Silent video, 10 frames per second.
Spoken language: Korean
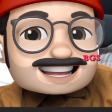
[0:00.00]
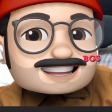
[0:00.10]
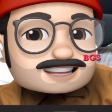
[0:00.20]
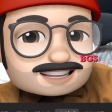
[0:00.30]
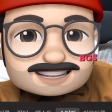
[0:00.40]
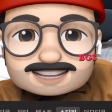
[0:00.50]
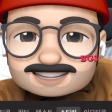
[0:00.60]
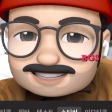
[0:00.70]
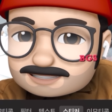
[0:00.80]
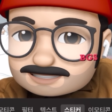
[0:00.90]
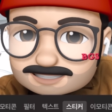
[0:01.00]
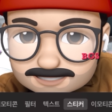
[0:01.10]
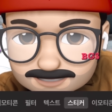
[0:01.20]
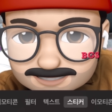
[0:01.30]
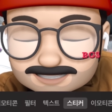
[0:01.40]
네,
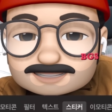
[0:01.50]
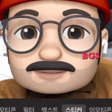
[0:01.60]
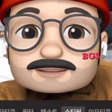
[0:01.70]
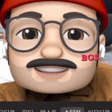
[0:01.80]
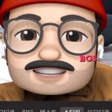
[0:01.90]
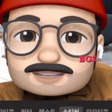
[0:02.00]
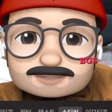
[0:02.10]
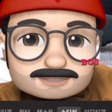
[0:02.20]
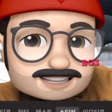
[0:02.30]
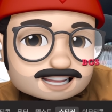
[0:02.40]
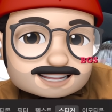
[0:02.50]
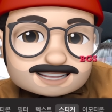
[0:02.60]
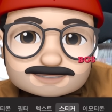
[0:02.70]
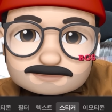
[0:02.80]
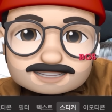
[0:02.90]
귀엽죠? 이 스티커도 이렇게
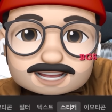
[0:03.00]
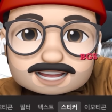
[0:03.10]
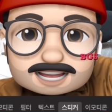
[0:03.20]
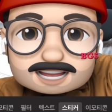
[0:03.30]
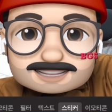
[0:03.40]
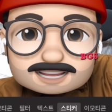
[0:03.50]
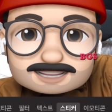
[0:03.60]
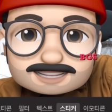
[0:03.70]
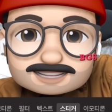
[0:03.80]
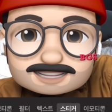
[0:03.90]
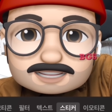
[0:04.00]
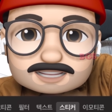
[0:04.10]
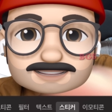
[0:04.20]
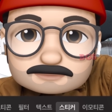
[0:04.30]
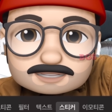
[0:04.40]
따라다닙니다. 따라다니는 게
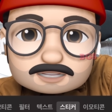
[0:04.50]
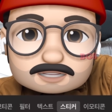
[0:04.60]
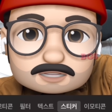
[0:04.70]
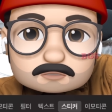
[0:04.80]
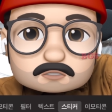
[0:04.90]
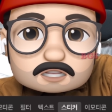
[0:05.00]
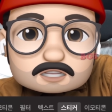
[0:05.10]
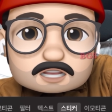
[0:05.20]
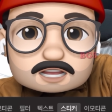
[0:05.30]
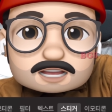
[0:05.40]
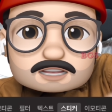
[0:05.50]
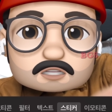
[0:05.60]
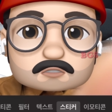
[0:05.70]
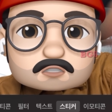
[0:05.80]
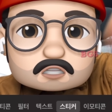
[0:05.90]
싫으면은 눌러서
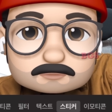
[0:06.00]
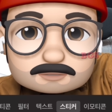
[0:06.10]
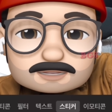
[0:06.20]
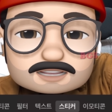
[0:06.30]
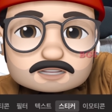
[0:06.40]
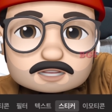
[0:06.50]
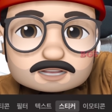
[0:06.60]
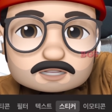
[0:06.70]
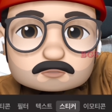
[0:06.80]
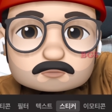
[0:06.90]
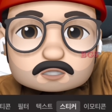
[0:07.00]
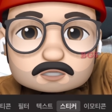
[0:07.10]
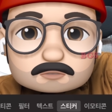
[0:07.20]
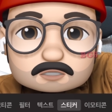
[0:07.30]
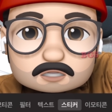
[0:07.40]
추적 비활성화를 해줄 수도
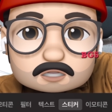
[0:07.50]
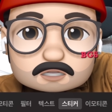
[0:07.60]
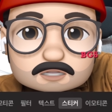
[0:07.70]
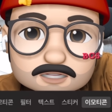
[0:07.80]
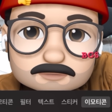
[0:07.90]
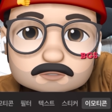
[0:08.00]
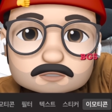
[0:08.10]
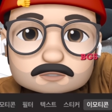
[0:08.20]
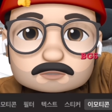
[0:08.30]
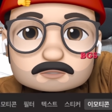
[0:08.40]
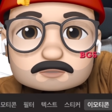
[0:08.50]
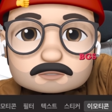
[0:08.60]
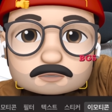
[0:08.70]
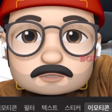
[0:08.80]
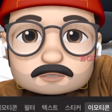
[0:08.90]
있고요.
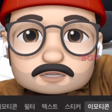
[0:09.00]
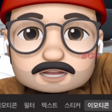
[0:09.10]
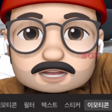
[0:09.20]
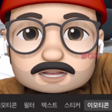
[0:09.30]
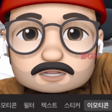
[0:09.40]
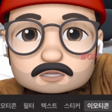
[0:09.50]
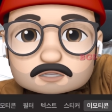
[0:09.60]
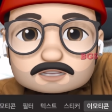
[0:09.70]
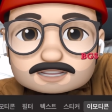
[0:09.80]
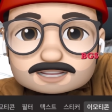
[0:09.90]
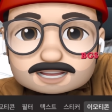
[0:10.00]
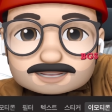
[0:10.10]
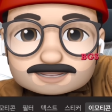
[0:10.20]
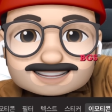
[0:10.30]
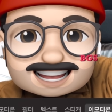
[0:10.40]
이모티콘도 이렇게 귀에다가
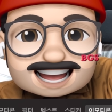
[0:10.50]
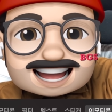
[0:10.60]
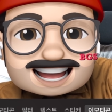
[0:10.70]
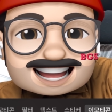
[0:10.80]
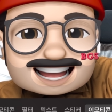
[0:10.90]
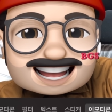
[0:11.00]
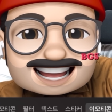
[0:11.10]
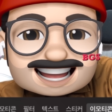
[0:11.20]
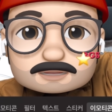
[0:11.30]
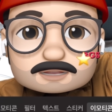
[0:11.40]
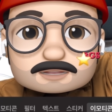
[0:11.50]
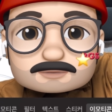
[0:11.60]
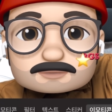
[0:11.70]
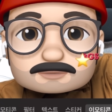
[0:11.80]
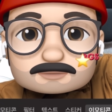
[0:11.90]
이렇게
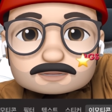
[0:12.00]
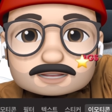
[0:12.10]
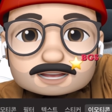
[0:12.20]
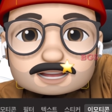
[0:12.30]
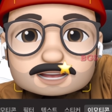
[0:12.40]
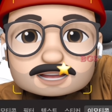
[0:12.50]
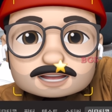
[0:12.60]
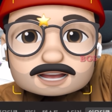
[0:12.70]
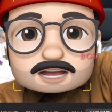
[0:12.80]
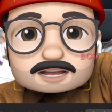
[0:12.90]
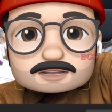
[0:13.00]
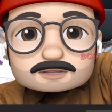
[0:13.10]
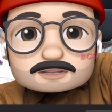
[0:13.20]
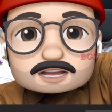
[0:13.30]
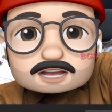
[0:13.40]
별도 이렇게
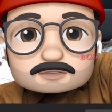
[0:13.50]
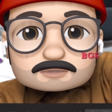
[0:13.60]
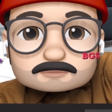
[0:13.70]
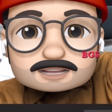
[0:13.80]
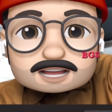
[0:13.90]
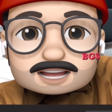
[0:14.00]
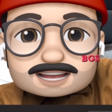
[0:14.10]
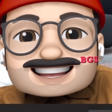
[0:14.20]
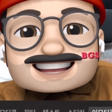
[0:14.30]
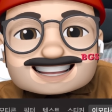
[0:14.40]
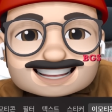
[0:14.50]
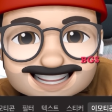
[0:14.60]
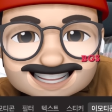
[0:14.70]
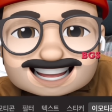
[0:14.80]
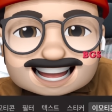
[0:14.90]
여기 달아줬습니다. 네,
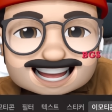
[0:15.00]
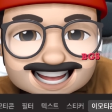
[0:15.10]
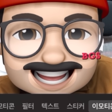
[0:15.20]
이렇게